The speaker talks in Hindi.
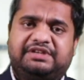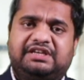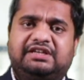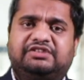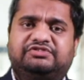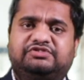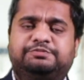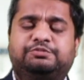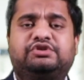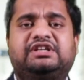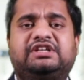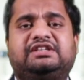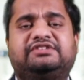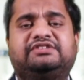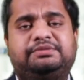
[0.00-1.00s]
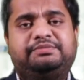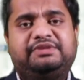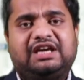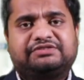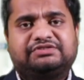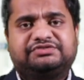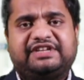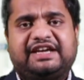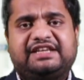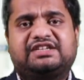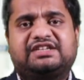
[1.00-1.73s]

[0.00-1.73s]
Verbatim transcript: इस बुक की किसी भी एक्सरसाइज के